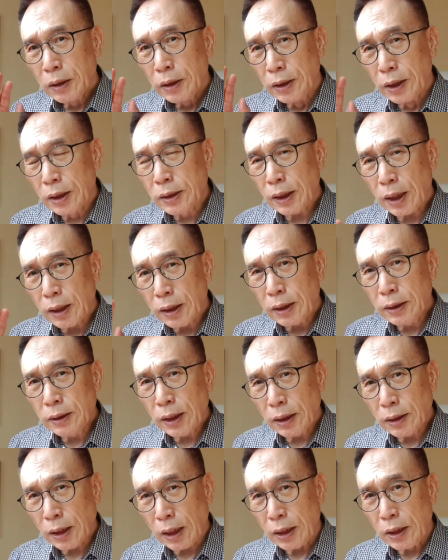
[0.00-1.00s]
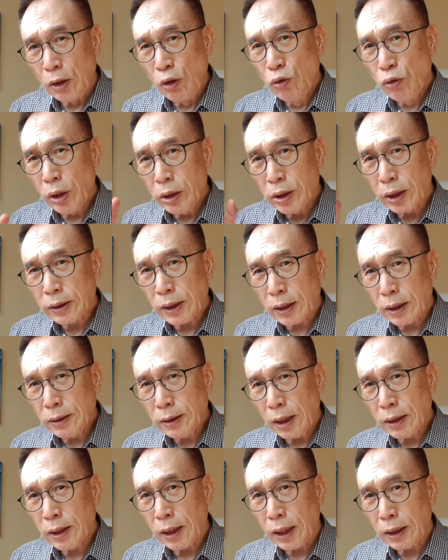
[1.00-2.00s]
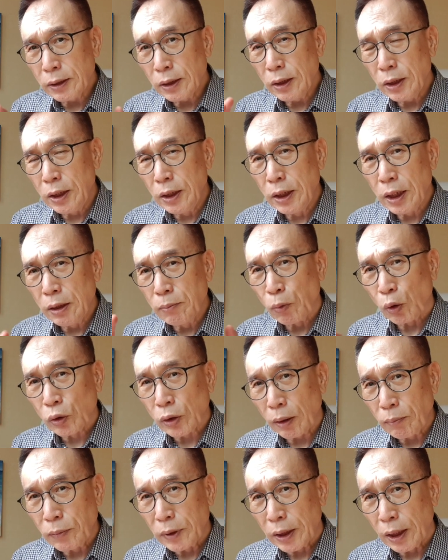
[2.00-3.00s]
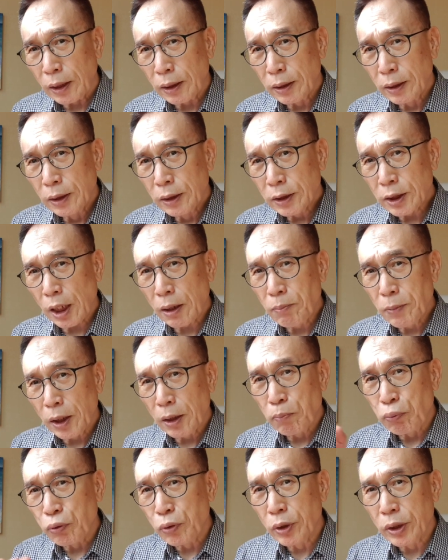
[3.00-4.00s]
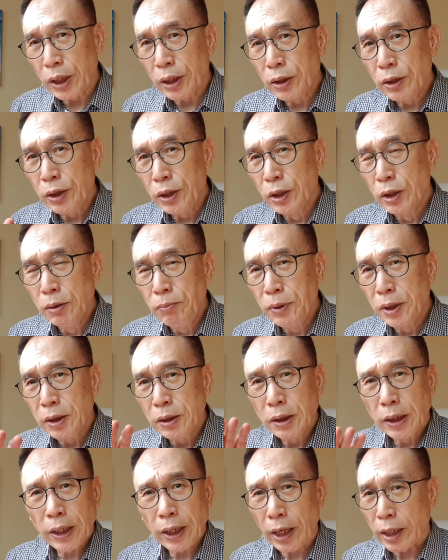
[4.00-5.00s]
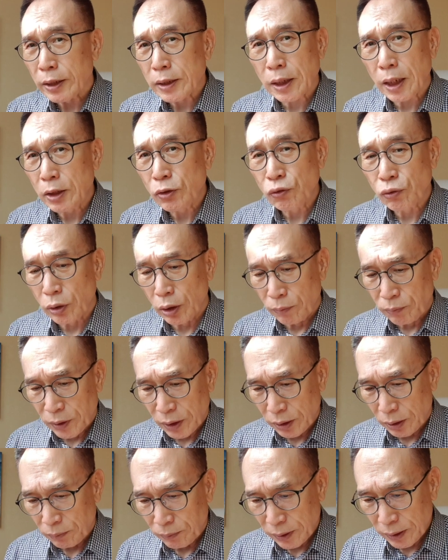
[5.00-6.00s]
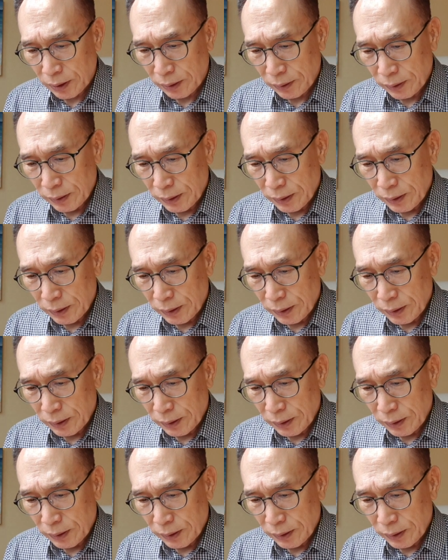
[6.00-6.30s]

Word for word: 역사가 끝날 때까지, 인류의 역사가 끝날 때까지 이해를 못합니다. 생명이 부여되는 이 의미를 해석할 수가 없는 겁니다.